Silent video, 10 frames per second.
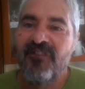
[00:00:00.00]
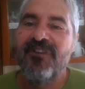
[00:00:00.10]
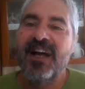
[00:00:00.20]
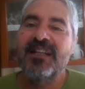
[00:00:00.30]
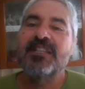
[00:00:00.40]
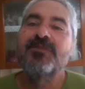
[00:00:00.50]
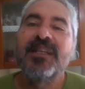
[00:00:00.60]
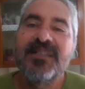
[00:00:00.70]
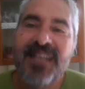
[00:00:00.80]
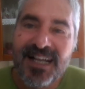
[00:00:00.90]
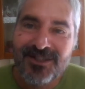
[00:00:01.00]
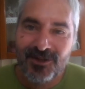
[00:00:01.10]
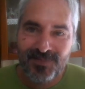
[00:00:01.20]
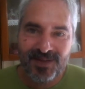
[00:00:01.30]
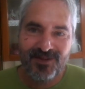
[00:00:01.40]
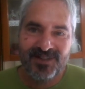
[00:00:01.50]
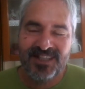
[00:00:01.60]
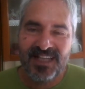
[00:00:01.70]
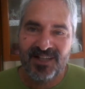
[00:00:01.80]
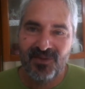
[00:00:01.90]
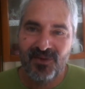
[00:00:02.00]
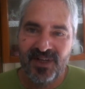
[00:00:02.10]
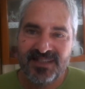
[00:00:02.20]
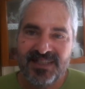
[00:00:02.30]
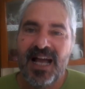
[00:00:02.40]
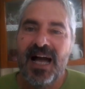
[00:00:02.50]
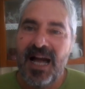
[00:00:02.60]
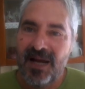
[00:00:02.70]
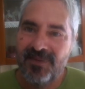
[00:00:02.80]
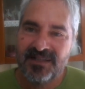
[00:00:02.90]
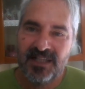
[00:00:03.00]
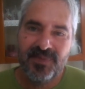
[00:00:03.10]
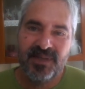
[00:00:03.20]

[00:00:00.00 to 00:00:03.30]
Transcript: Vá nas mensagens dos patrocinadores, abra essas